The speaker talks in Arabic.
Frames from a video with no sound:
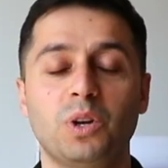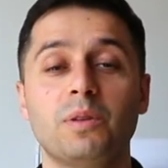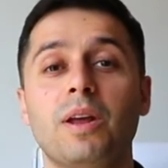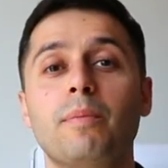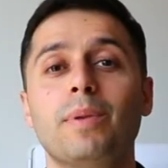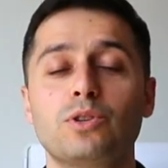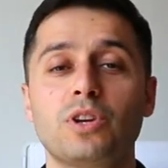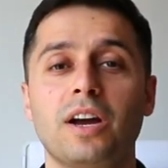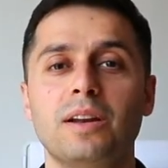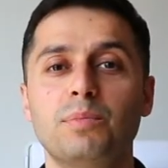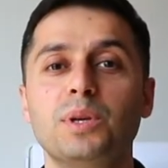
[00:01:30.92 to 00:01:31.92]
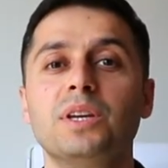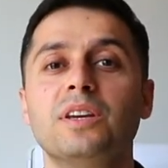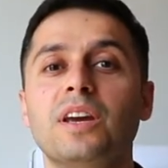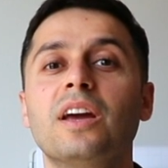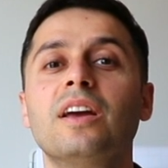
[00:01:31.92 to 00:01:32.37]
واحدة من أهم الأشياء
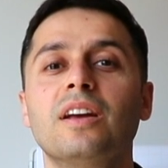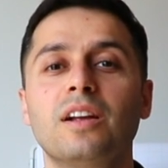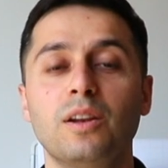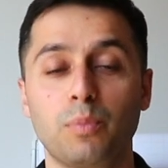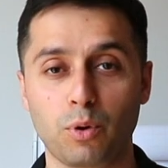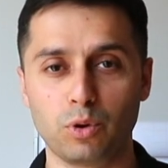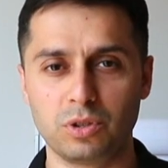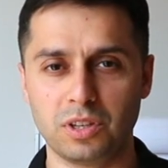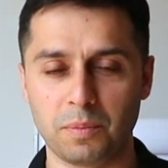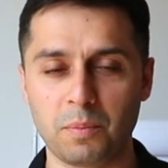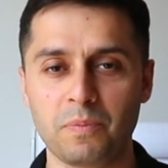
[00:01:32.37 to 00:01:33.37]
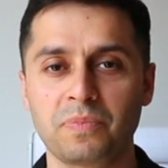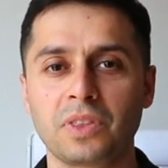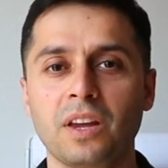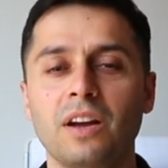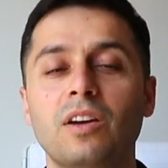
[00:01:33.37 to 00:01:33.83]
البي هي البروتين
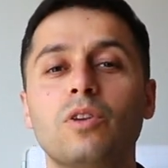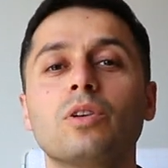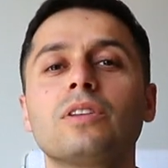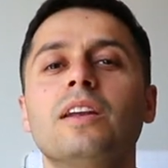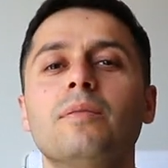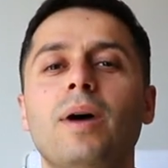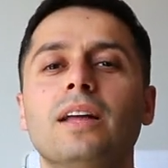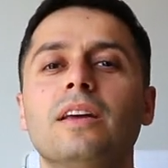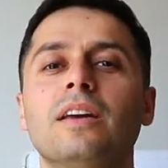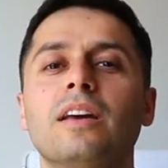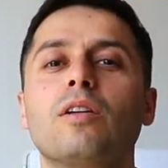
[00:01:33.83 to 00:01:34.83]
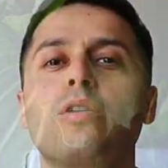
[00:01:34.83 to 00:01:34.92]
النقطة اللي بعدها هي